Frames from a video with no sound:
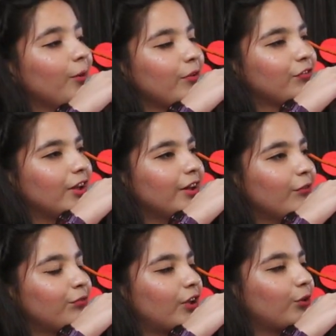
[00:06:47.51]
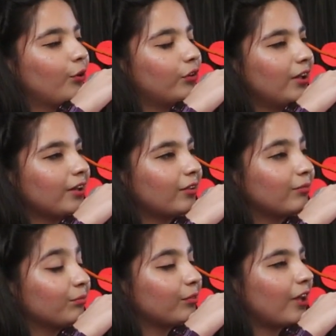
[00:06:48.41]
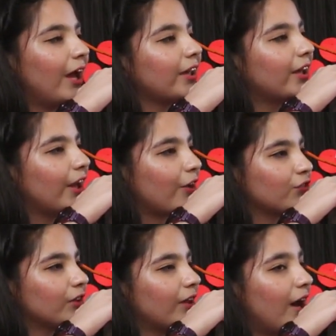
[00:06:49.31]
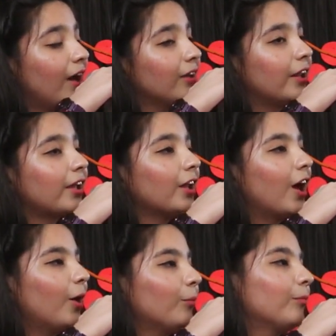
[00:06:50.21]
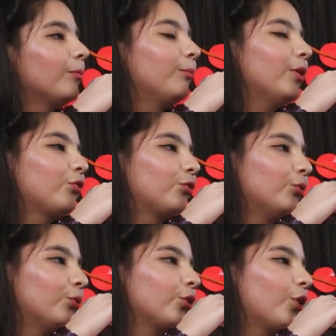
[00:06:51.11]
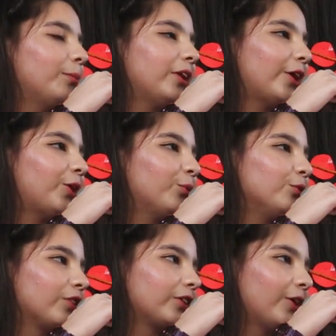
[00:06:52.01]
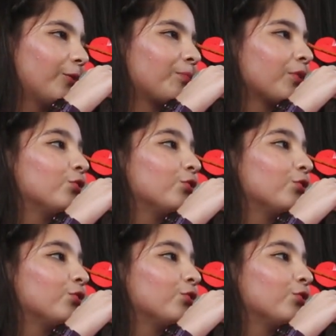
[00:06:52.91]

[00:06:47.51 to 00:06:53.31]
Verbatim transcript: और मिस सदब से तो दिल का ही कनेक्शन था लेकिन हम मिस नूर को भी नहीं भूल सकते